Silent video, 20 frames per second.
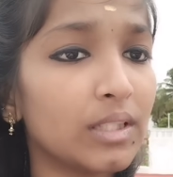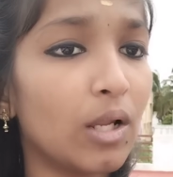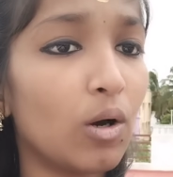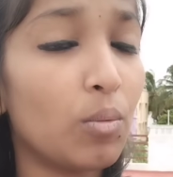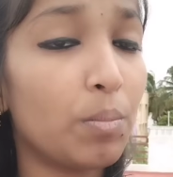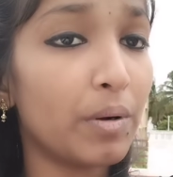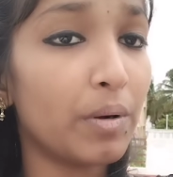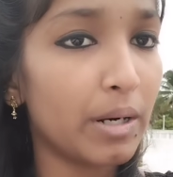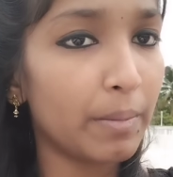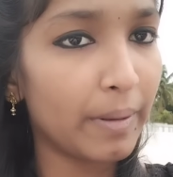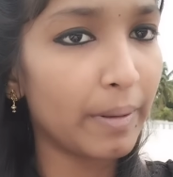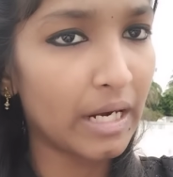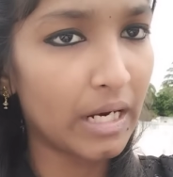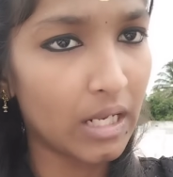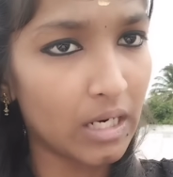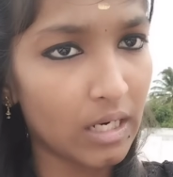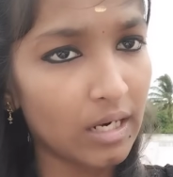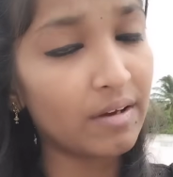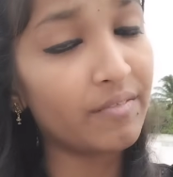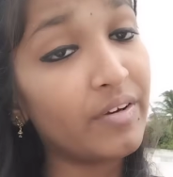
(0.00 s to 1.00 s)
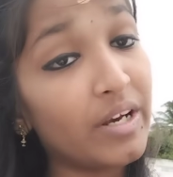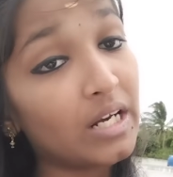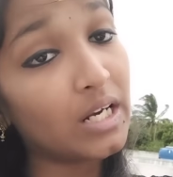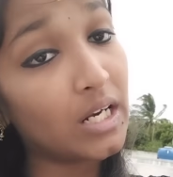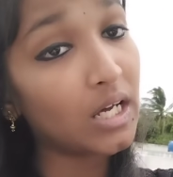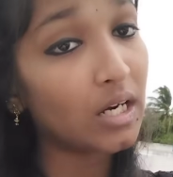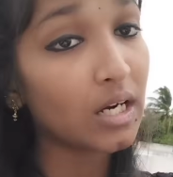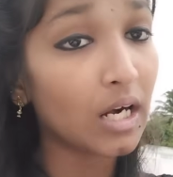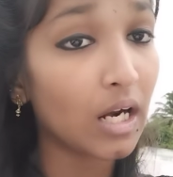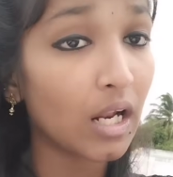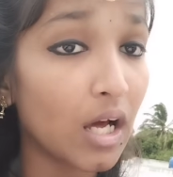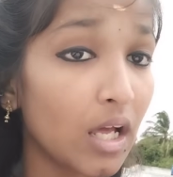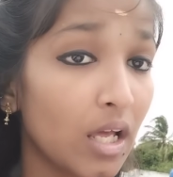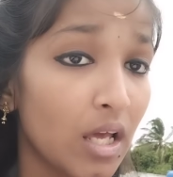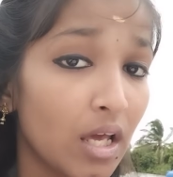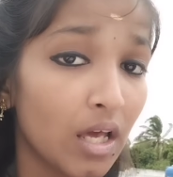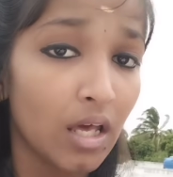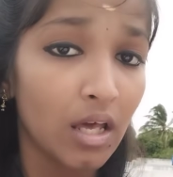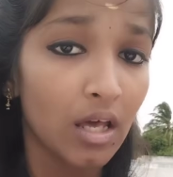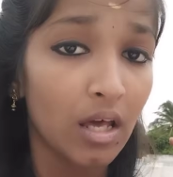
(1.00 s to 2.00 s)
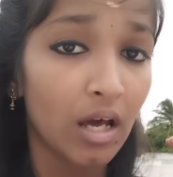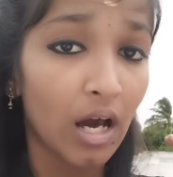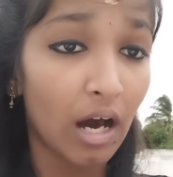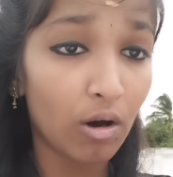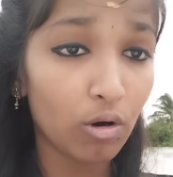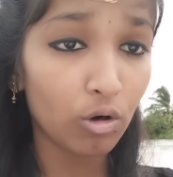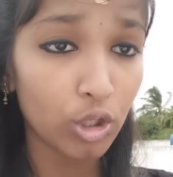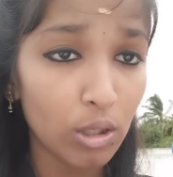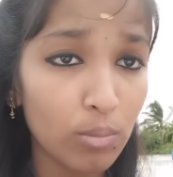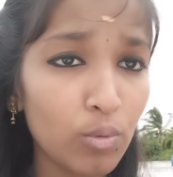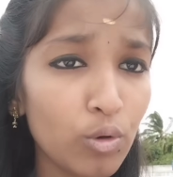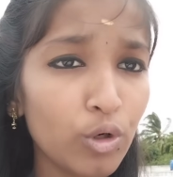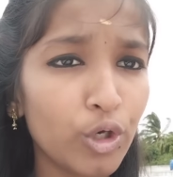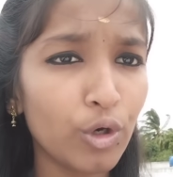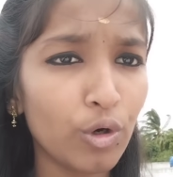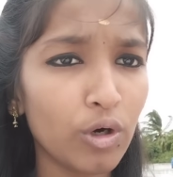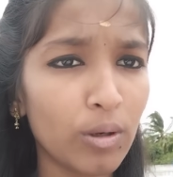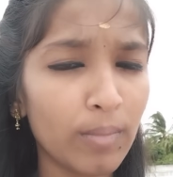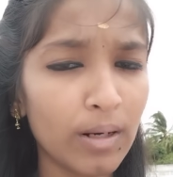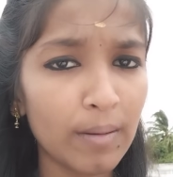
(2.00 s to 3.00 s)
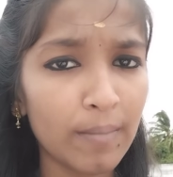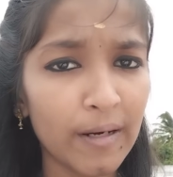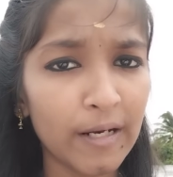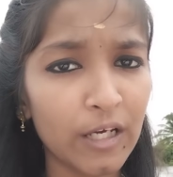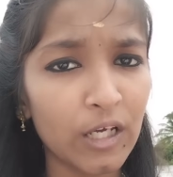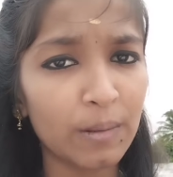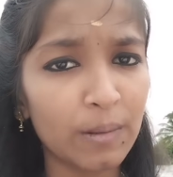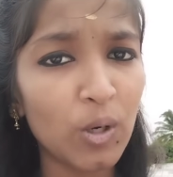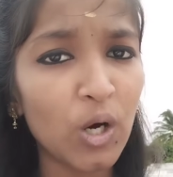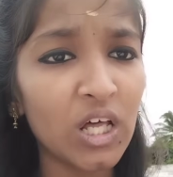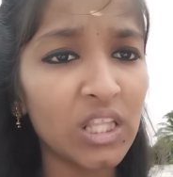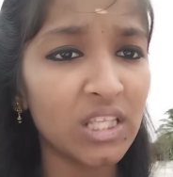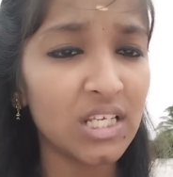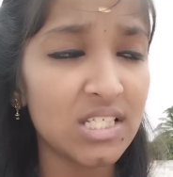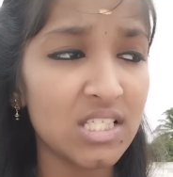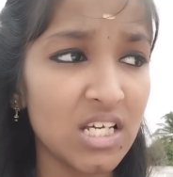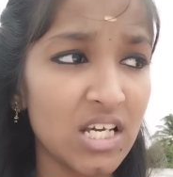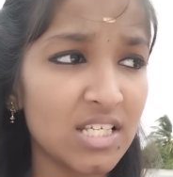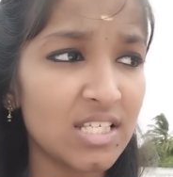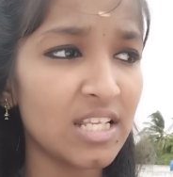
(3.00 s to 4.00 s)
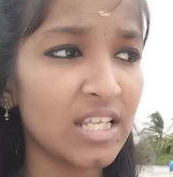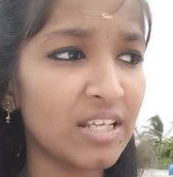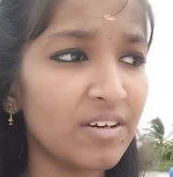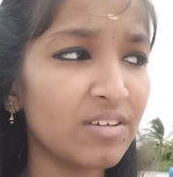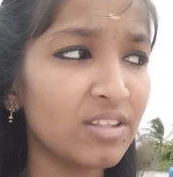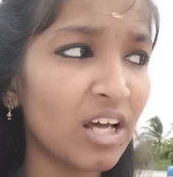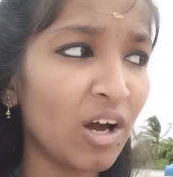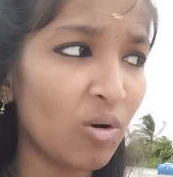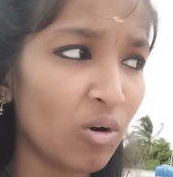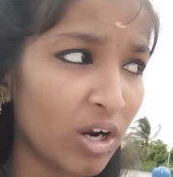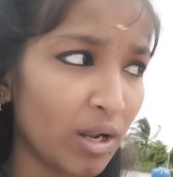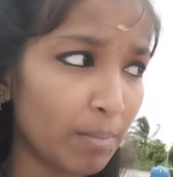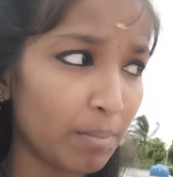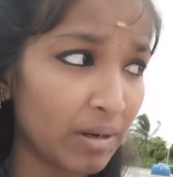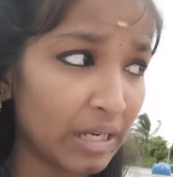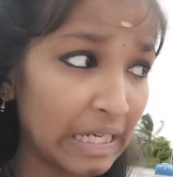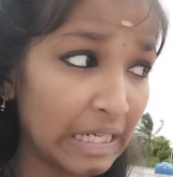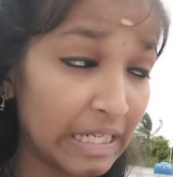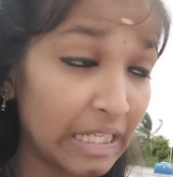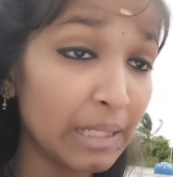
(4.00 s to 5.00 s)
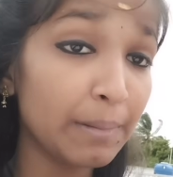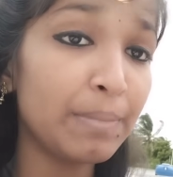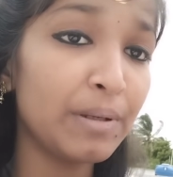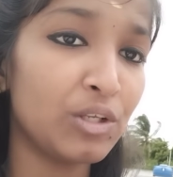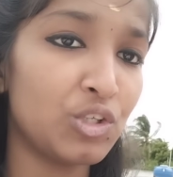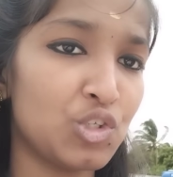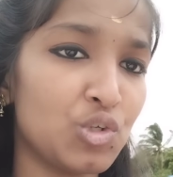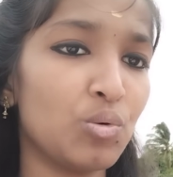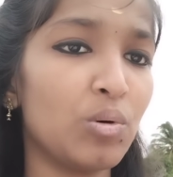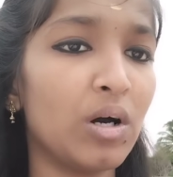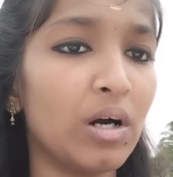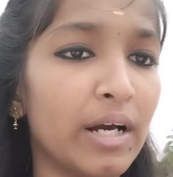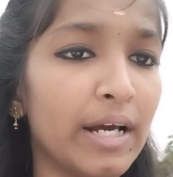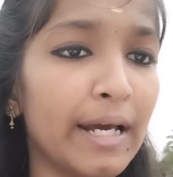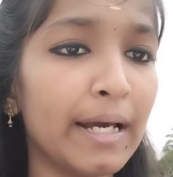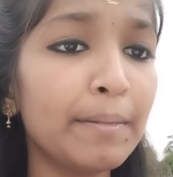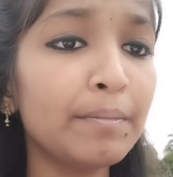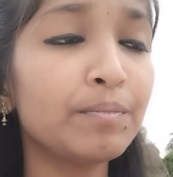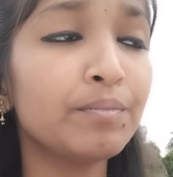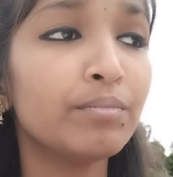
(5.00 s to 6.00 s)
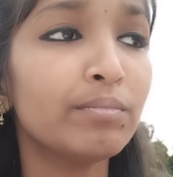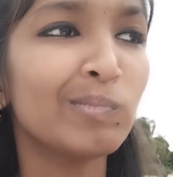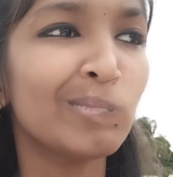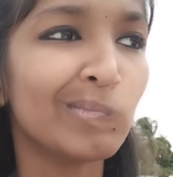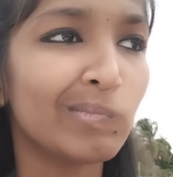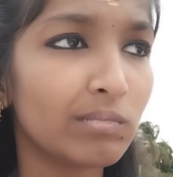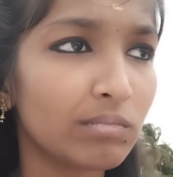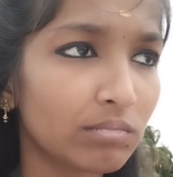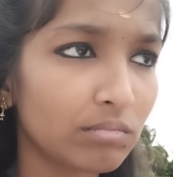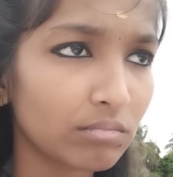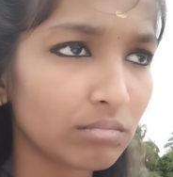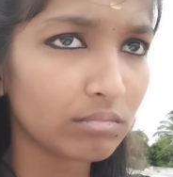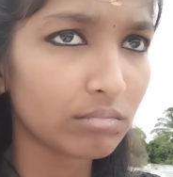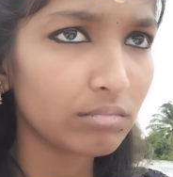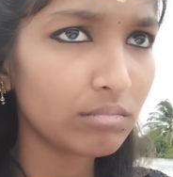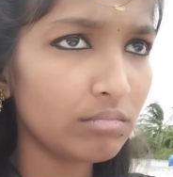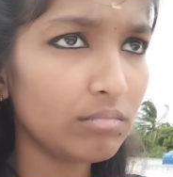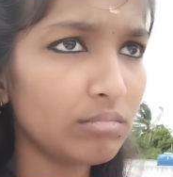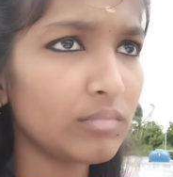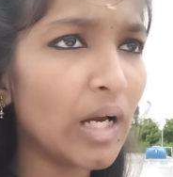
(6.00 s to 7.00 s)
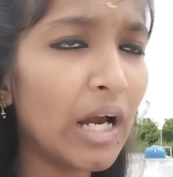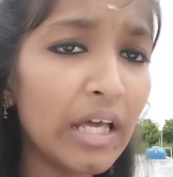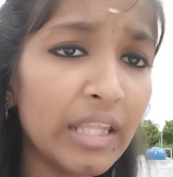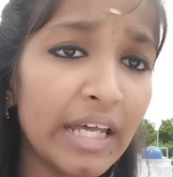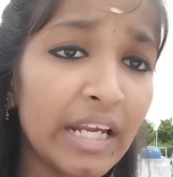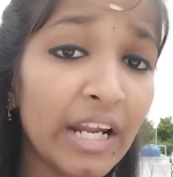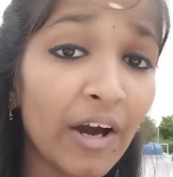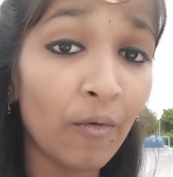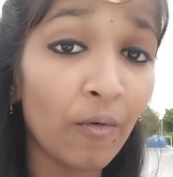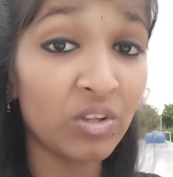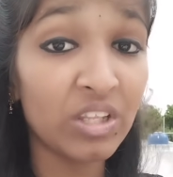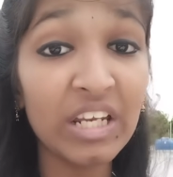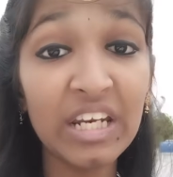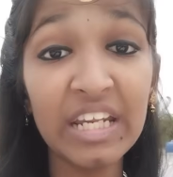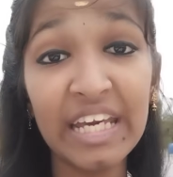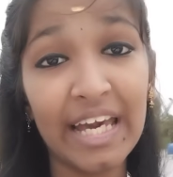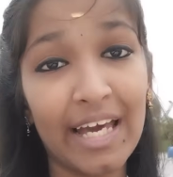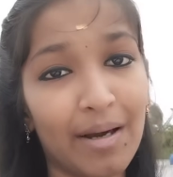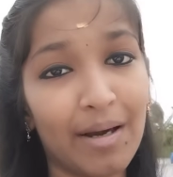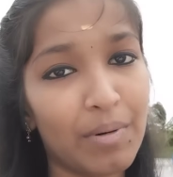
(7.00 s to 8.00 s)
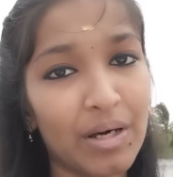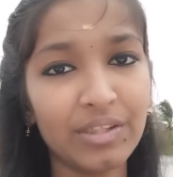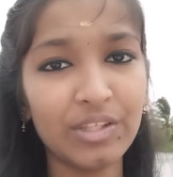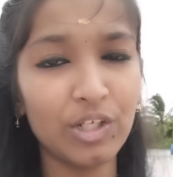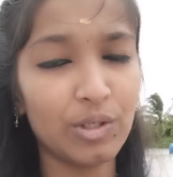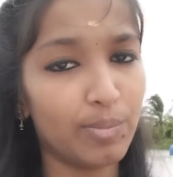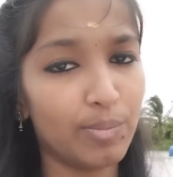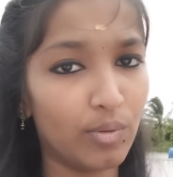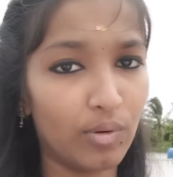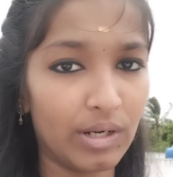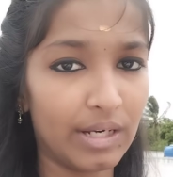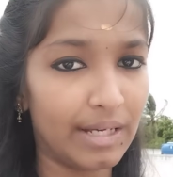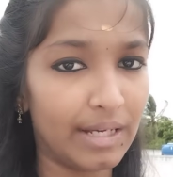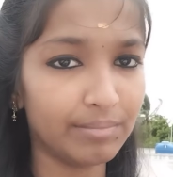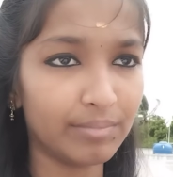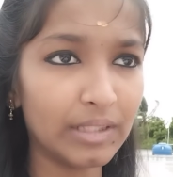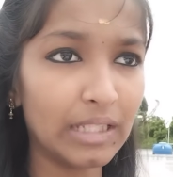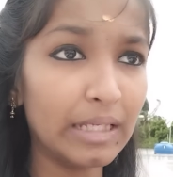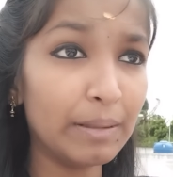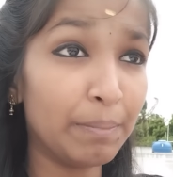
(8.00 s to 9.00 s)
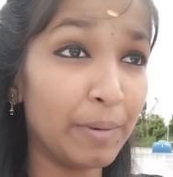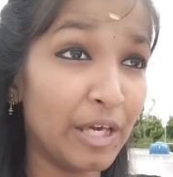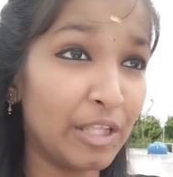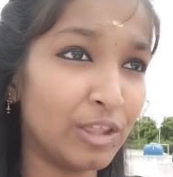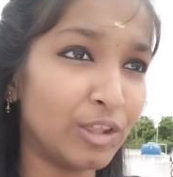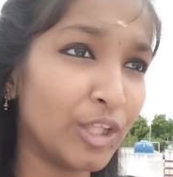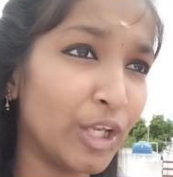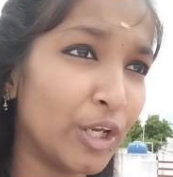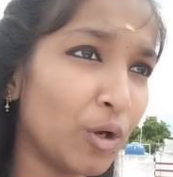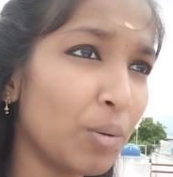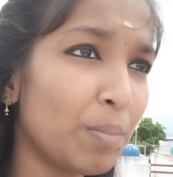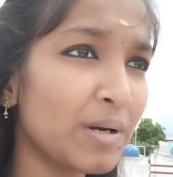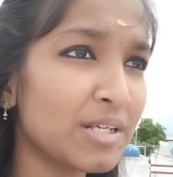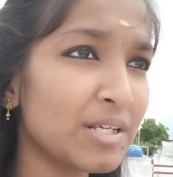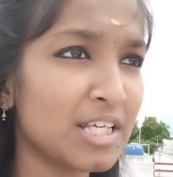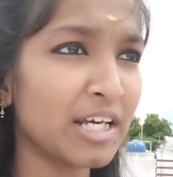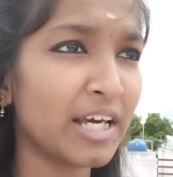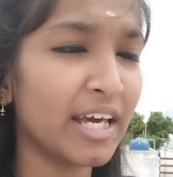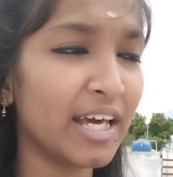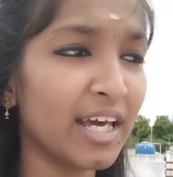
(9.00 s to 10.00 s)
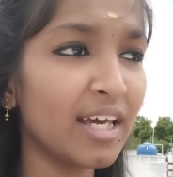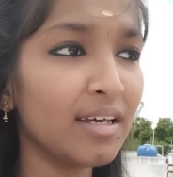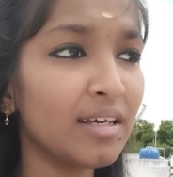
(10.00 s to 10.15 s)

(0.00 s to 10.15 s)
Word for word: லவ் பண்ணுற பையனாக இருக்கலாம் ஃப்ரெண்டாக இருக்கலாம் அவங்க தான் முக்கியங்கிற நினைக்கிறோமோ அந்த ஸ்டேஜில் தான் வந்து அவங்க நம்ம கிட்டேருந்து பிரிச்சுருவாங்க அதே நான் வந்து நீ ஏமாற்றிட்டு போகலை இப்போ எத்தனையோ பசங்க